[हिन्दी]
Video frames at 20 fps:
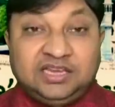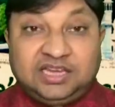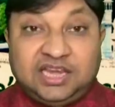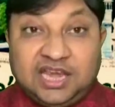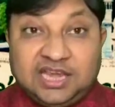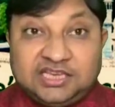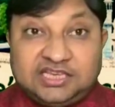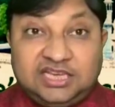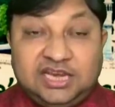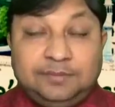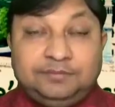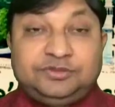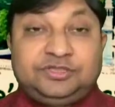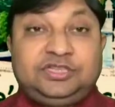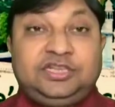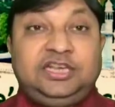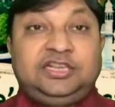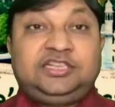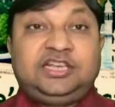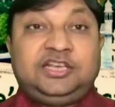
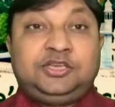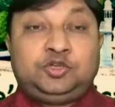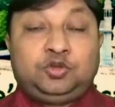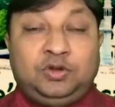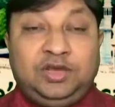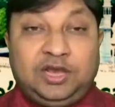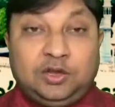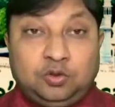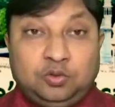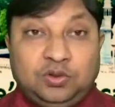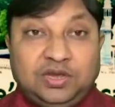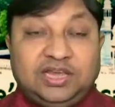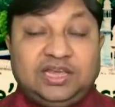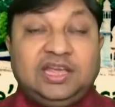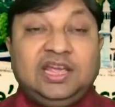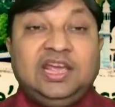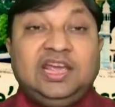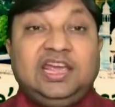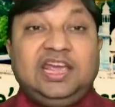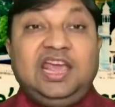केजीएमसी से जुड़े हुए
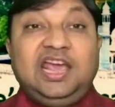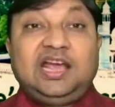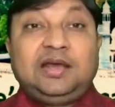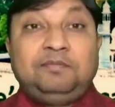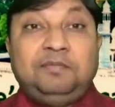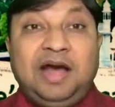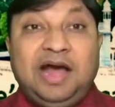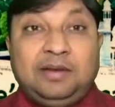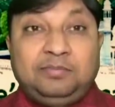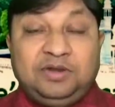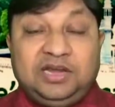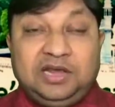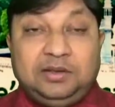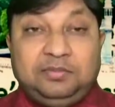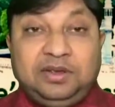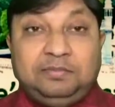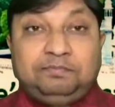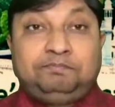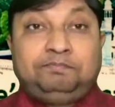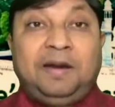एक मामले
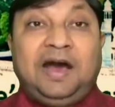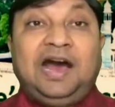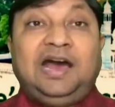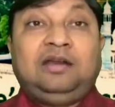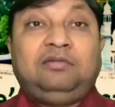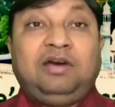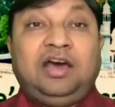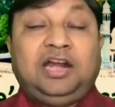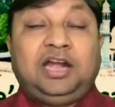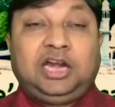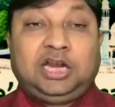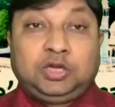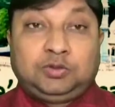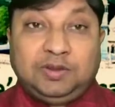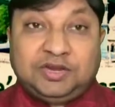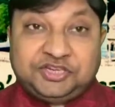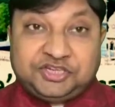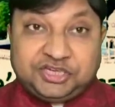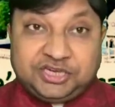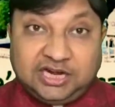में बार बार
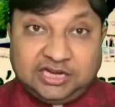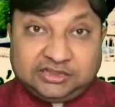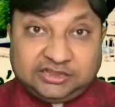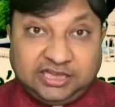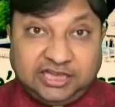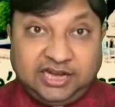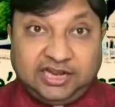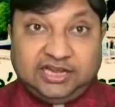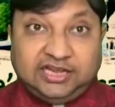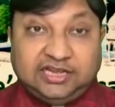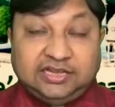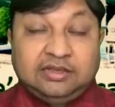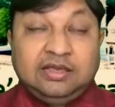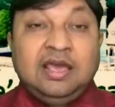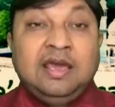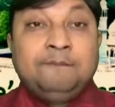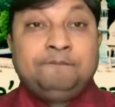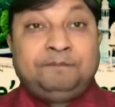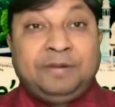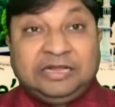रिक्वेस्ट करते रहे
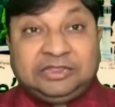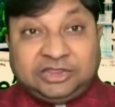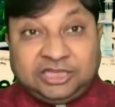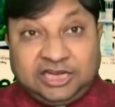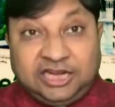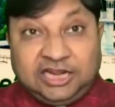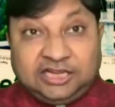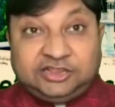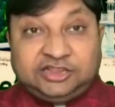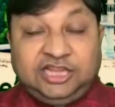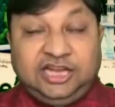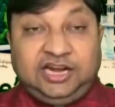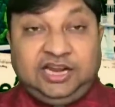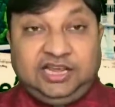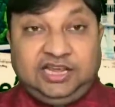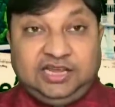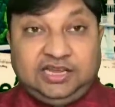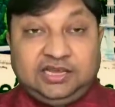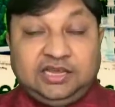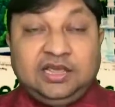पत्र लिखते
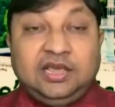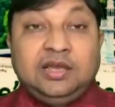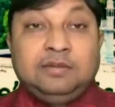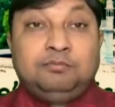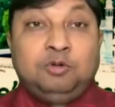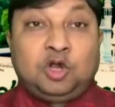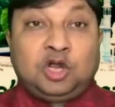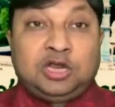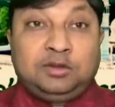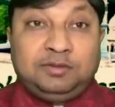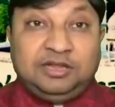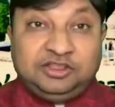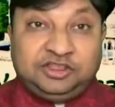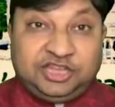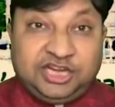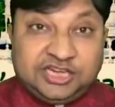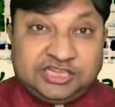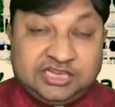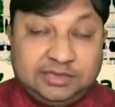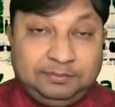रहे
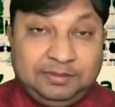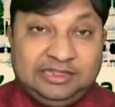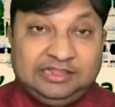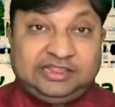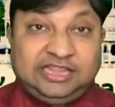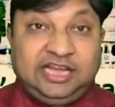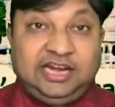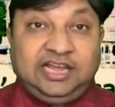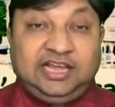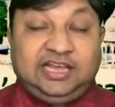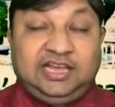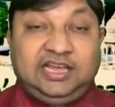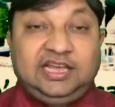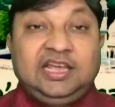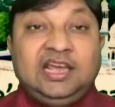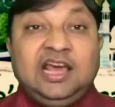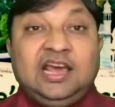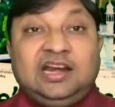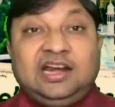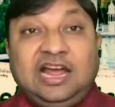मुख्यमंत्री से मिलते रहे
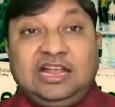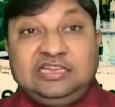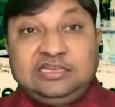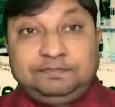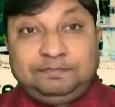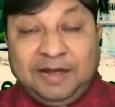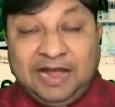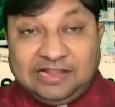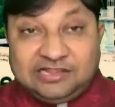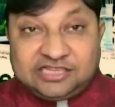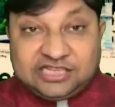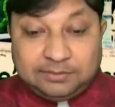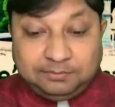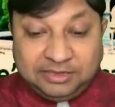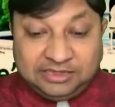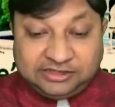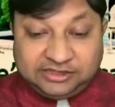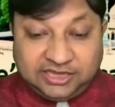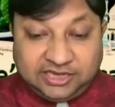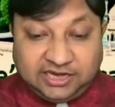राज्यपाल से
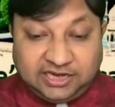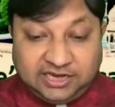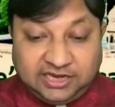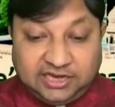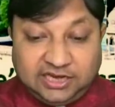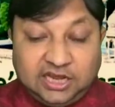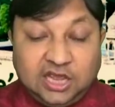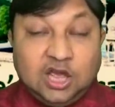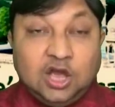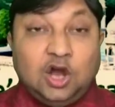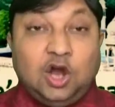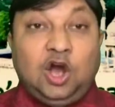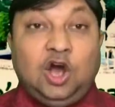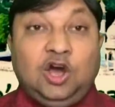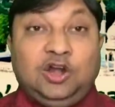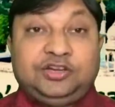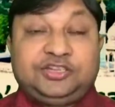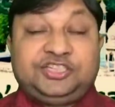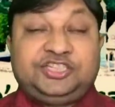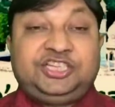मिलते रहे
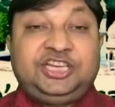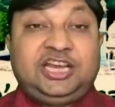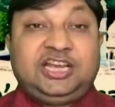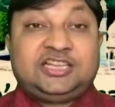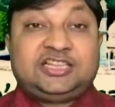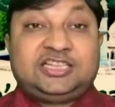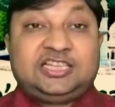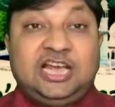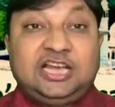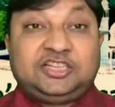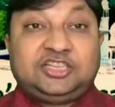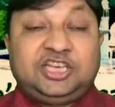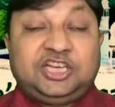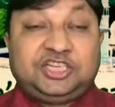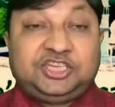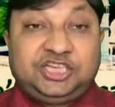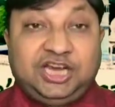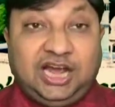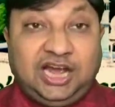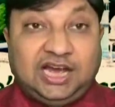और चिकित्सा
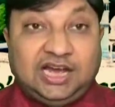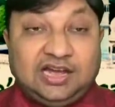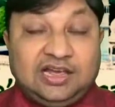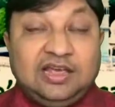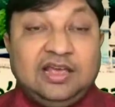शिक्षा